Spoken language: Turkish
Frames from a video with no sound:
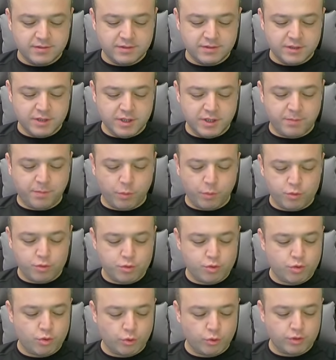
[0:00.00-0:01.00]
ilk
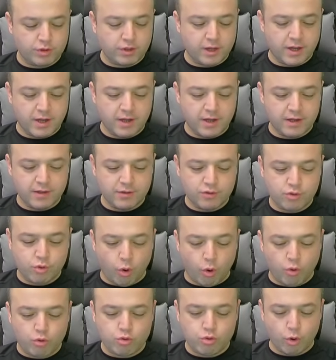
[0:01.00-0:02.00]
pozisyonda
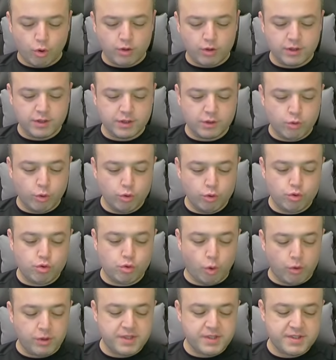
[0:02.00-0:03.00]
çok zorladı. Golü
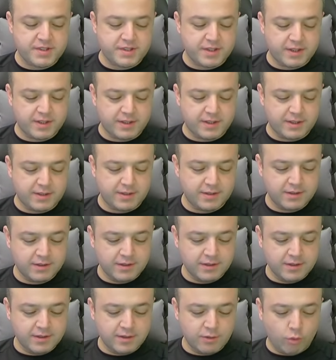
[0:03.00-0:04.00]
çok istedi.
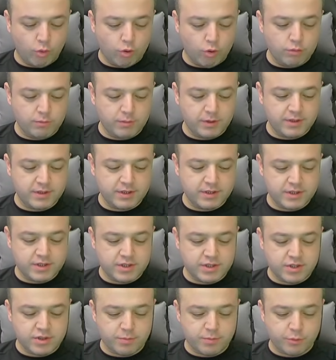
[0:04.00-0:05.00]
Olmadı.
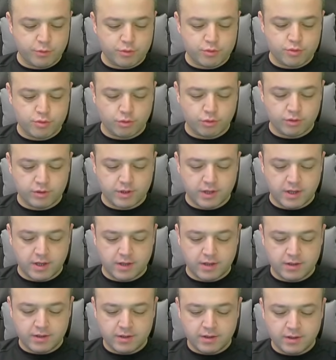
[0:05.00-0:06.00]
ikinci pozisyonda
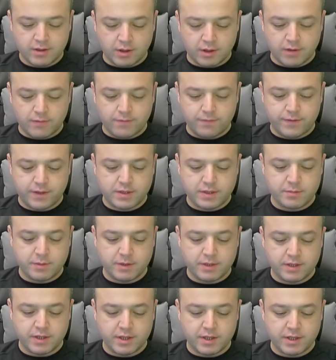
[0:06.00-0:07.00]

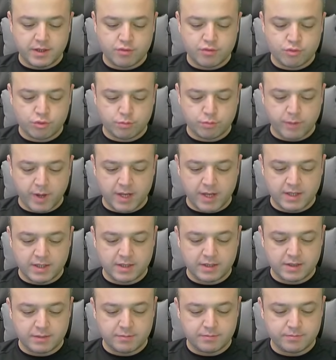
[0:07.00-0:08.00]
affetmedi. Jude
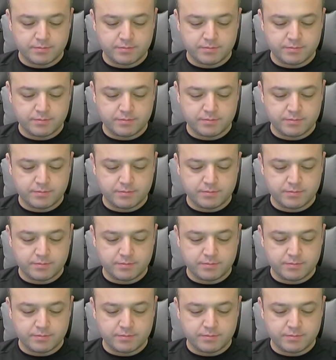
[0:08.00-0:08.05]
Bellingham.